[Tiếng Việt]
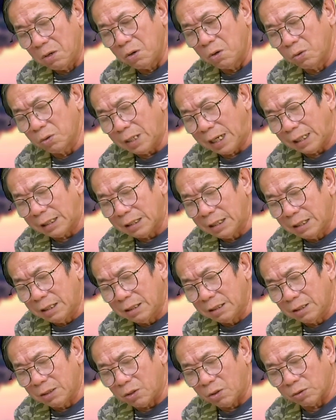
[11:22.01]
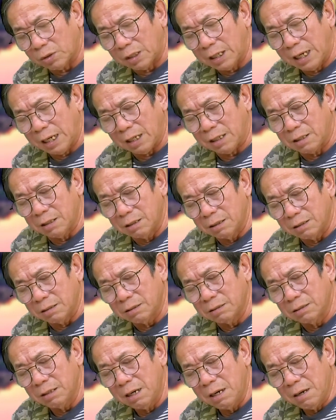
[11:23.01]
Ôi anh ơi, còn đề
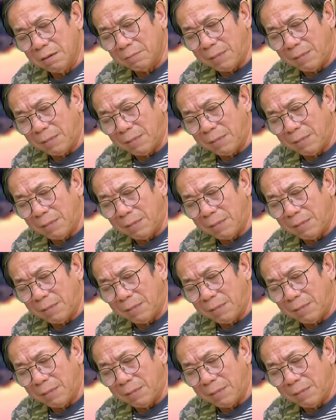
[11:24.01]
cử,